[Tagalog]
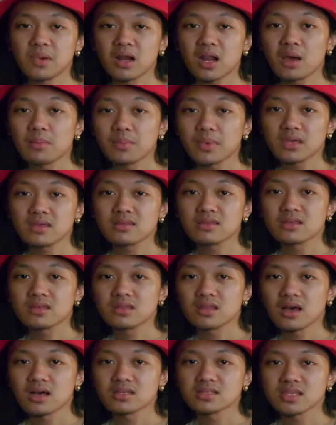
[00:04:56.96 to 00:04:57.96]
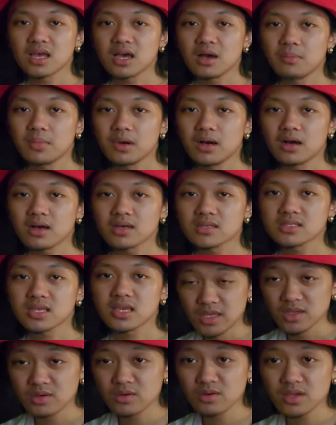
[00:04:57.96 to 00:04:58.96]
maraming hindi nakasama
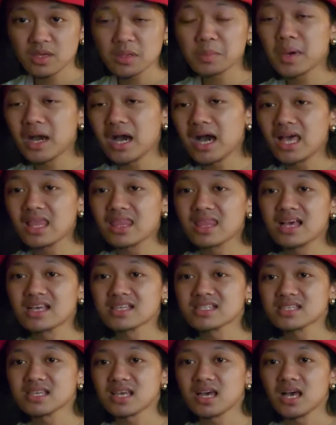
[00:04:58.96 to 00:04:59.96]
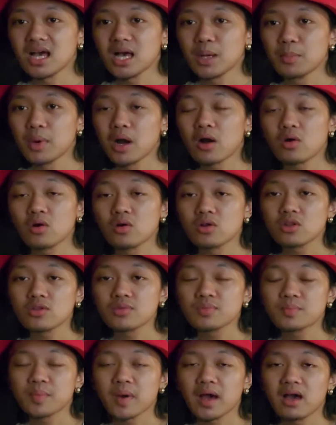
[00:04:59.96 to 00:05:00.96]
kasi yung iba nasa Bacolod
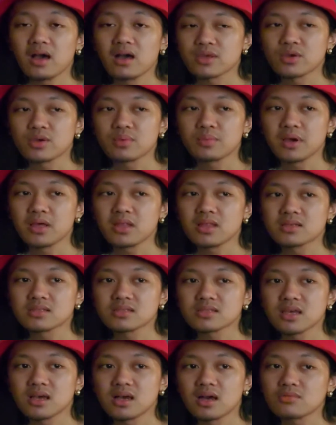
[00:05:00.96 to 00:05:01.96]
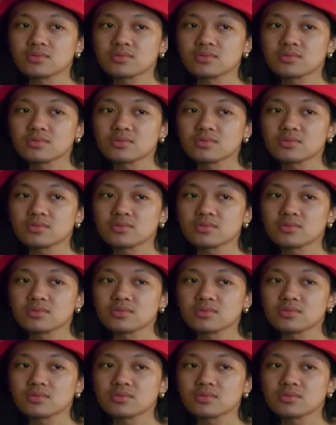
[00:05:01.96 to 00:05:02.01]
pa, yung iba nasa